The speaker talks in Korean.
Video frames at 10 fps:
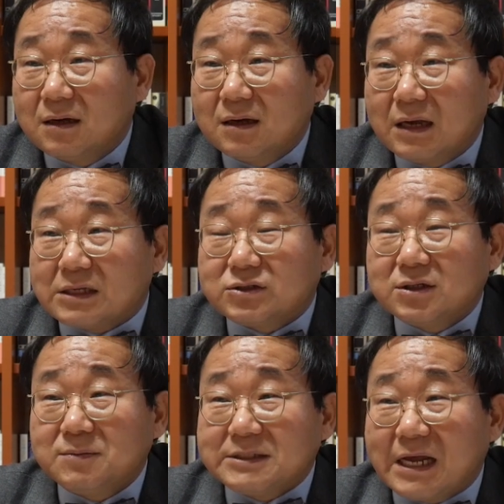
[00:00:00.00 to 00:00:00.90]

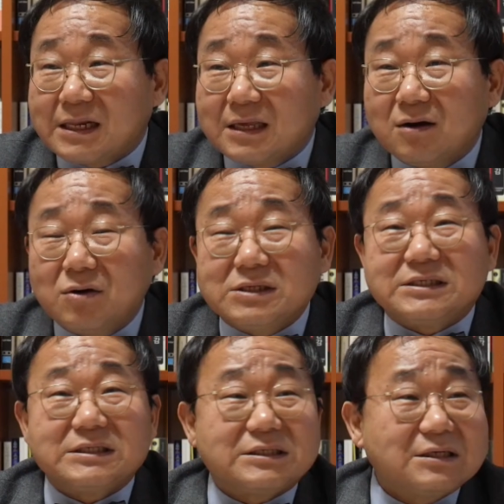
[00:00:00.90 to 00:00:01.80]
예수님이 살기
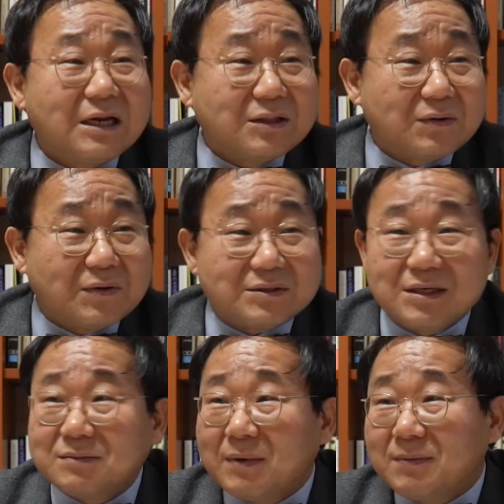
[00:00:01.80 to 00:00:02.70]
훨씬 전에도
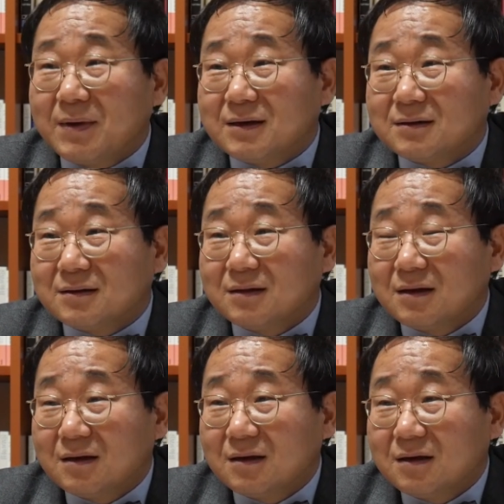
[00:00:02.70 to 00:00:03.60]
성매매는
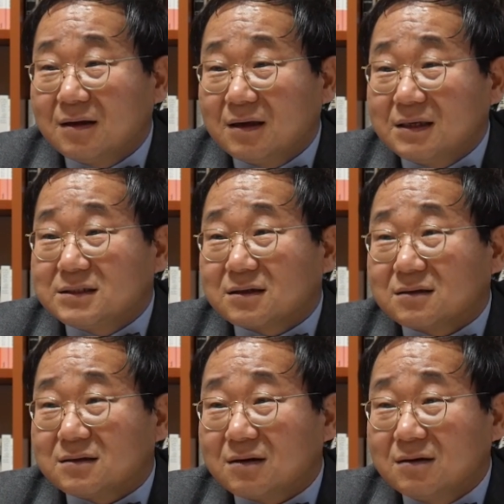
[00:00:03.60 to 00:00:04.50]

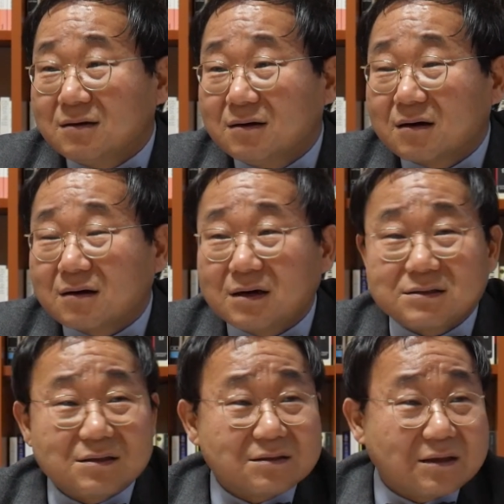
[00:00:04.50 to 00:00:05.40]
있었거든?
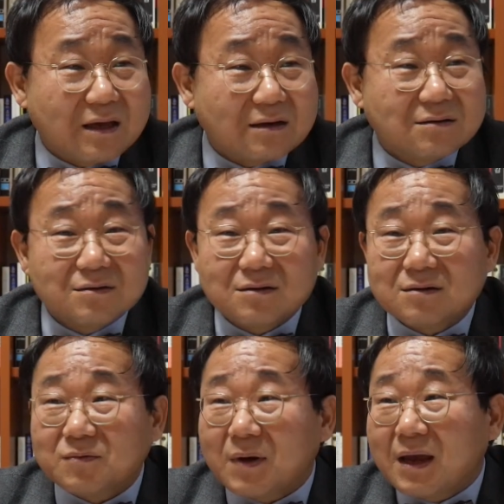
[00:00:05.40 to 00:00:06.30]
그랬을 때 그거를
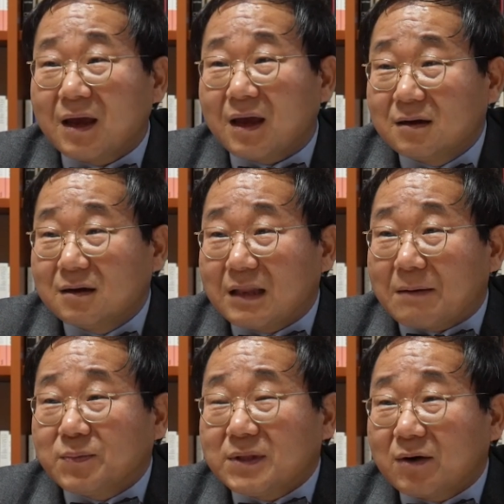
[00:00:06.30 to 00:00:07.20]
왜
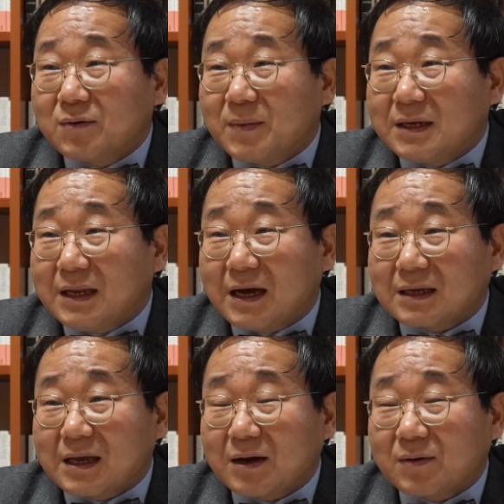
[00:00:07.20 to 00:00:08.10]
나쁘다고만
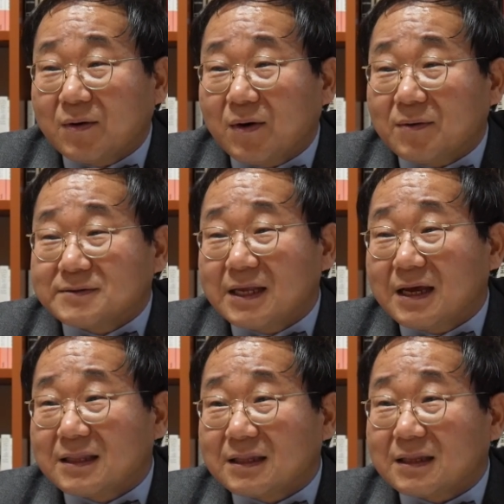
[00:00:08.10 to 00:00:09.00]
이야기하고 없애야
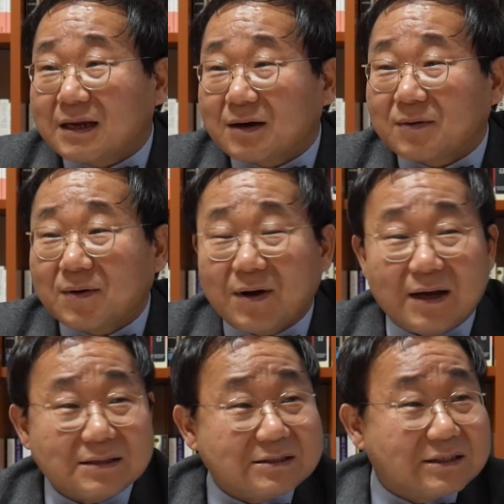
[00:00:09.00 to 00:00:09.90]
된다라고
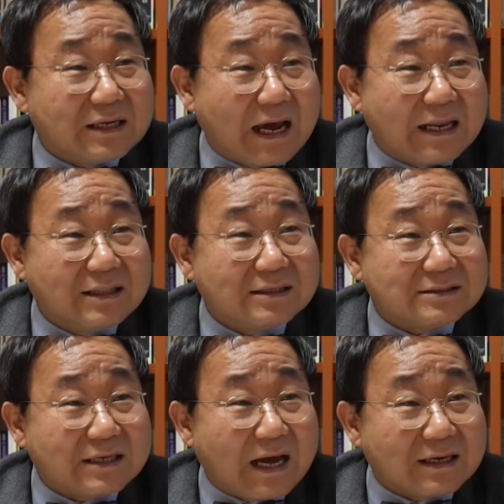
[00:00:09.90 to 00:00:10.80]
지는않았는지
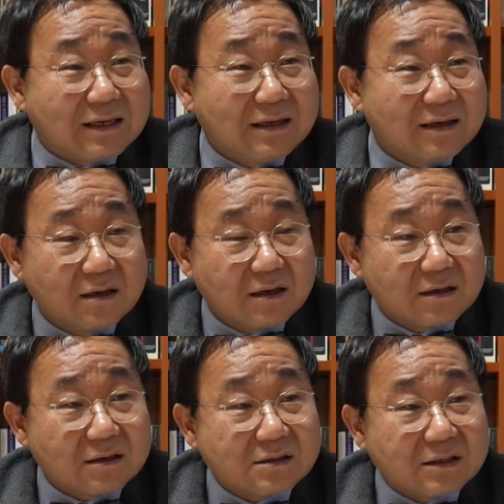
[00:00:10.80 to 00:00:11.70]
아니?
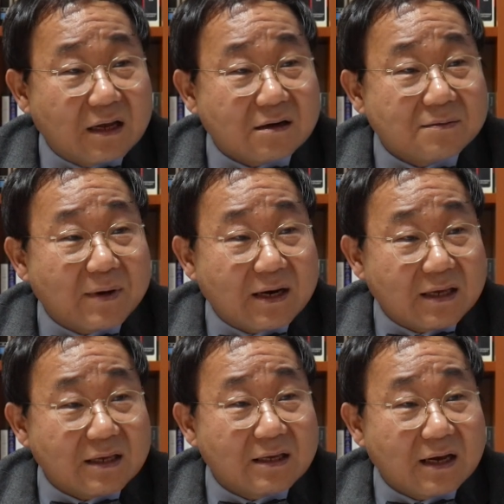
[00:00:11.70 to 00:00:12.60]
그럴 때 얼마나
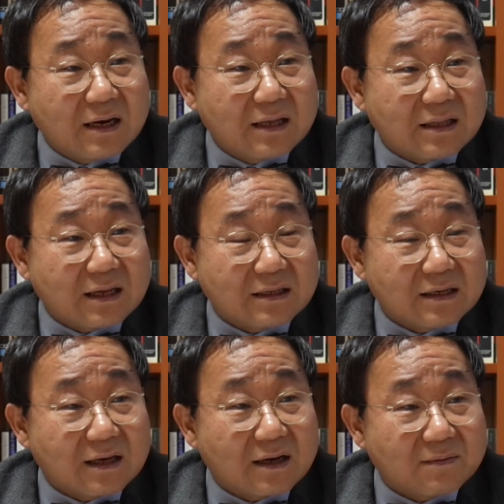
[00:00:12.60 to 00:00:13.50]
인간에 대한
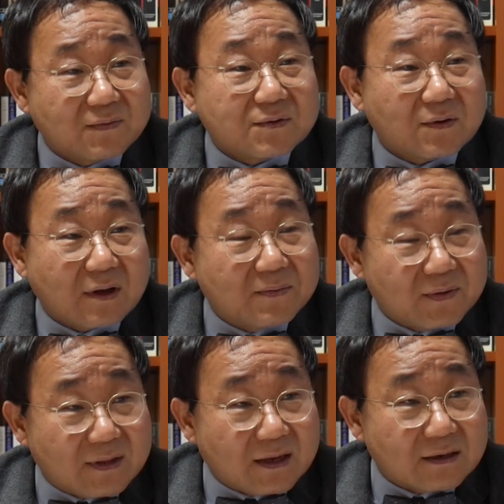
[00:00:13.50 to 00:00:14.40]
이해가
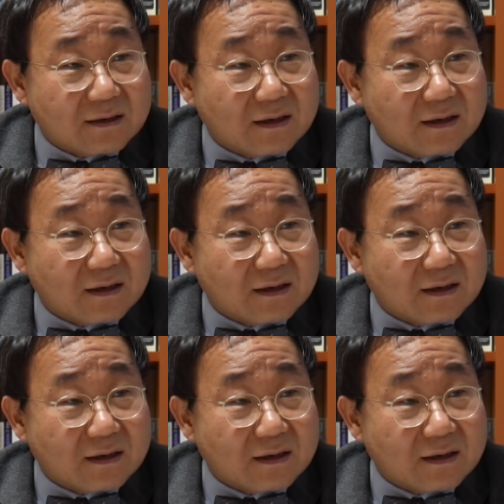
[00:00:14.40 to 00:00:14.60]
부족하다는 거.